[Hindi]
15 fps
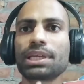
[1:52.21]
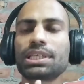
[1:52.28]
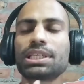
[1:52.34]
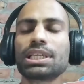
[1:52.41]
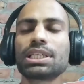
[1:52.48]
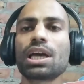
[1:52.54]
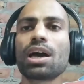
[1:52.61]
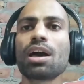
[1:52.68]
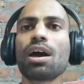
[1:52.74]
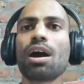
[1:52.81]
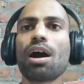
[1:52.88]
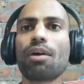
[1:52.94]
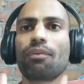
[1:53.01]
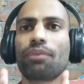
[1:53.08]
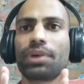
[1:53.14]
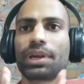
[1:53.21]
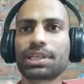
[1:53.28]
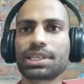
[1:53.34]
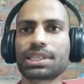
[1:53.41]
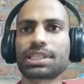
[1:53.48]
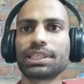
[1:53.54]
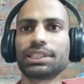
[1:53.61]
बैक्टीरिया
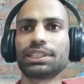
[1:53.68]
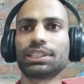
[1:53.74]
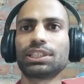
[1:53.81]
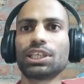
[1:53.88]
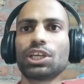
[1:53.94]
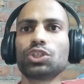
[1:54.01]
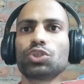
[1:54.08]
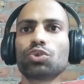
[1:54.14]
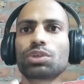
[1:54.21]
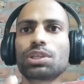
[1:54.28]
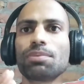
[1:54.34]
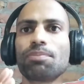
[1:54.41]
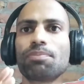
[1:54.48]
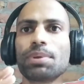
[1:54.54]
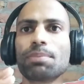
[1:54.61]
अफेक्टेड कर देता है जो कि